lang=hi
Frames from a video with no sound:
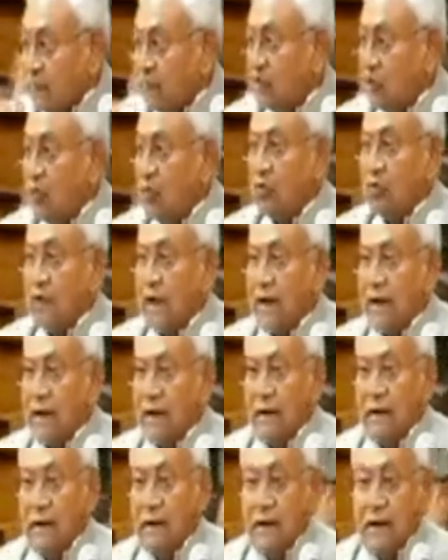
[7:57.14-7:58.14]
जरूर
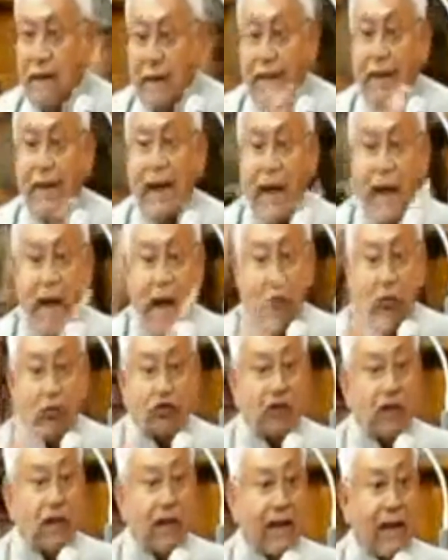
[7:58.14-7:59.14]
कहेंगे लेकिन हाउस
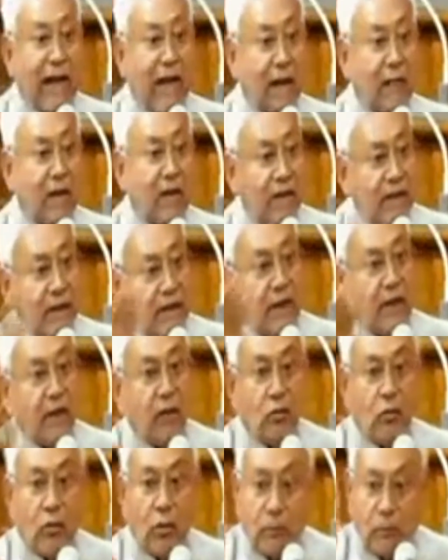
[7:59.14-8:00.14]
का काम है
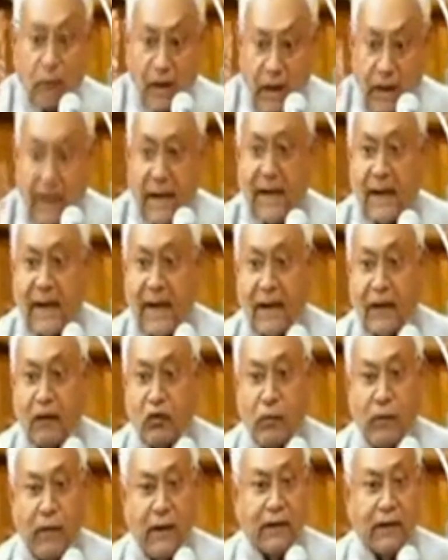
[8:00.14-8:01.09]
वो कहेगा रिकमेंड